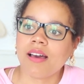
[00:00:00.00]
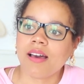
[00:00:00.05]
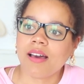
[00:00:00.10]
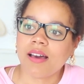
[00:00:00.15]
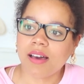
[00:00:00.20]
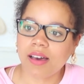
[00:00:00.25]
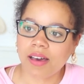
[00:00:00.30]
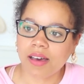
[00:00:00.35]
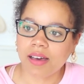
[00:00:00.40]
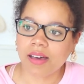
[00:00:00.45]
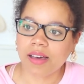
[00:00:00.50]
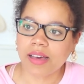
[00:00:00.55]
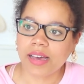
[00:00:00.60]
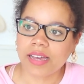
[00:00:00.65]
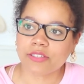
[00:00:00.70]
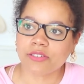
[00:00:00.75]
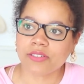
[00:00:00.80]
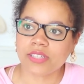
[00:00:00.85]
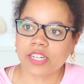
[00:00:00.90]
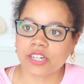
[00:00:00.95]
Ah,
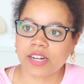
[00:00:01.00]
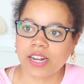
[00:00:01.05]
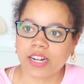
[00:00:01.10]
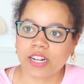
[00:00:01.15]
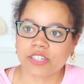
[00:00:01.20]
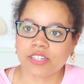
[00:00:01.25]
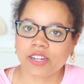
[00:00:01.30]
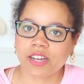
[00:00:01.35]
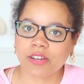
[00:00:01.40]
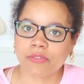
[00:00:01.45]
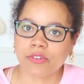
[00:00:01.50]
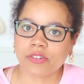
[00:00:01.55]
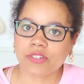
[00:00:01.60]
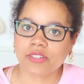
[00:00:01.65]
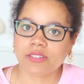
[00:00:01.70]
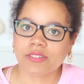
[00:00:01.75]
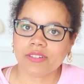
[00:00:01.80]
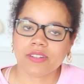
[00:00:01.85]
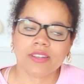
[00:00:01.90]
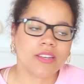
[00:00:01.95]
also der Kleiderschrank
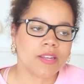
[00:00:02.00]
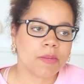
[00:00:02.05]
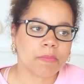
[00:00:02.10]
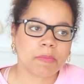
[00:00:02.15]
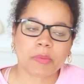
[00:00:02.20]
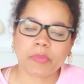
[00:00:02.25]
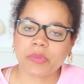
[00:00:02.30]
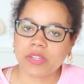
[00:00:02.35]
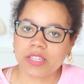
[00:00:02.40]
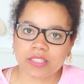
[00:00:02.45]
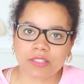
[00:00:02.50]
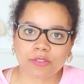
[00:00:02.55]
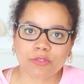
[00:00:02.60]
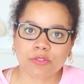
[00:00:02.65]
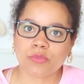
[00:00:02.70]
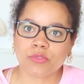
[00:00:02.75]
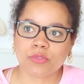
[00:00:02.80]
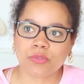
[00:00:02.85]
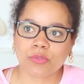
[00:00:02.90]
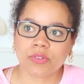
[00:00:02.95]
wird beim nächsten
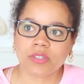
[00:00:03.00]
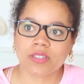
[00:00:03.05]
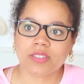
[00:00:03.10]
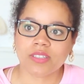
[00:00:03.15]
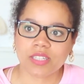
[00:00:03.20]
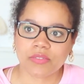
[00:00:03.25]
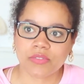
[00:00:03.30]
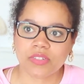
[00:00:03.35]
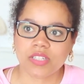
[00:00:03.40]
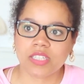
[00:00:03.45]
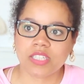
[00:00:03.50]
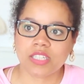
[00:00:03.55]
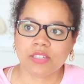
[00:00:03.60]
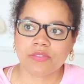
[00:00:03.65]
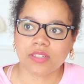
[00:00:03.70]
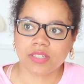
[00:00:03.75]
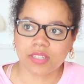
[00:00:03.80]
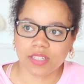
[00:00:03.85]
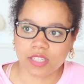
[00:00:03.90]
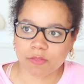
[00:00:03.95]
Umzug
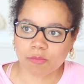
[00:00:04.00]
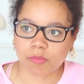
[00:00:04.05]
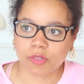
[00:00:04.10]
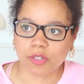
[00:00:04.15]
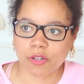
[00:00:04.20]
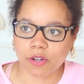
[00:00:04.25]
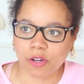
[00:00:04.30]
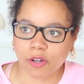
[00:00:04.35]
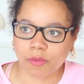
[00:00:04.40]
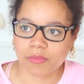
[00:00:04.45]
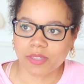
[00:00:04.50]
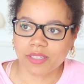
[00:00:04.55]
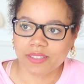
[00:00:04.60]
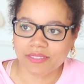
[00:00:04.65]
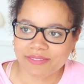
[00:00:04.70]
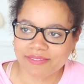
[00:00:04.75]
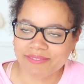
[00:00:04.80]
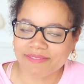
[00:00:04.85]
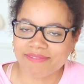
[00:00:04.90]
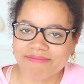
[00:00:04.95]
definitiv nicht mitkommen.
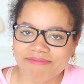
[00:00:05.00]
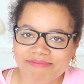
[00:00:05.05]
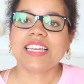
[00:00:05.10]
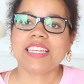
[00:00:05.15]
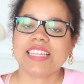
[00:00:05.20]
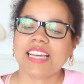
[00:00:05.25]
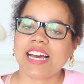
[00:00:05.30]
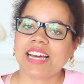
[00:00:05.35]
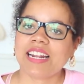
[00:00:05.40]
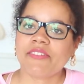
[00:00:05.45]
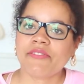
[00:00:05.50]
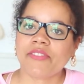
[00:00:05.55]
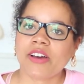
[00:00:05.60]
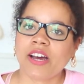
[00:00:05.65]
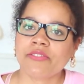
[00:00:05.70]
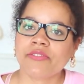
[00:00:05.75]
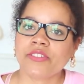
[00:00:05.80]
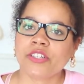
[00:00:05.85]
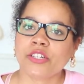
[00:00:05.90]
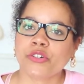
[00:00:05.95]
Ja, dann
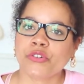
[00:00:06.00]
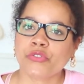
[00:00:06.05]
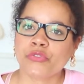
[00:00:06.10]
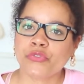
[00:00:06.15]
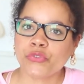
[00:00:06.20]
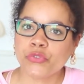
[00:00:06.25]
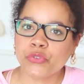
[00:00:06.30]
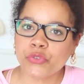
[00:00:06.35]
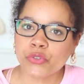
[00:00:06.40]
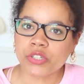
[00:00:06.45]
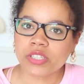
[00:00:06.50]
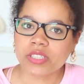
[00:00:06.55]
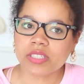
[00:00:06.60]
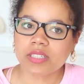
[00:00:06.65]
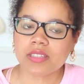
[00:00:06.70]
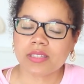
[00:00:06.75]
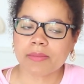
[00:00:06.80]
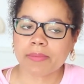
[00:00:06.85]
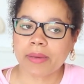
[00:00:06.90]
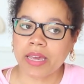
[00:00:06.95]
waren wir gefühlt
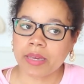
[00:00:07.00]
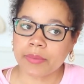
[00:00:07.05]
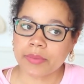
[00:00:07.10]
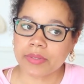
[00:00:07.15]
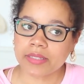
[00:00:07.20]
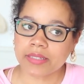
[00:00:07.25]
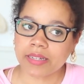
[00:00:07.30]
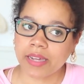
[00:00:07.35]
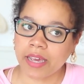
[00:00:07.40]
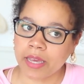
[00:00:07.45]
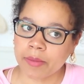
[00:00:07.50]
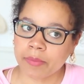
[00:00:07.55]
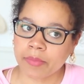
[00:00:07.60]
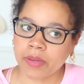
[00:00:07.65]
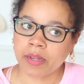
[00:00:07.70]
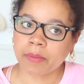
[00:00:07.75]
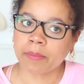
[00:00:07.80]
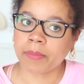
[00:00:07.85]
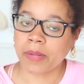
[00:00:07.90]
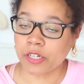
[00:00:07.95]
zwei bis
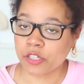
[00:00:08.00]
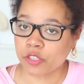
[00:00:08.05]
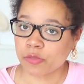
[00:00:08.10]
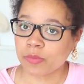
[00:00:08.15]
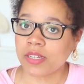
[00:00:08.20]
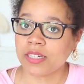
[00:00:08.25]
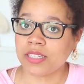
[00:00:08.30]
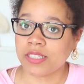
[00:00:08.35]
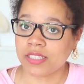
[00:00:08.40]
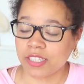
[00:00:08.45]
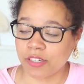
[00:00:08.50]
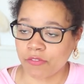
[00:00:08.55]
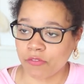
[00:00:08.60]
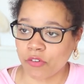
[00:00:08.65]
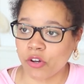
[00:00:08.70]
dreimal manchmal in der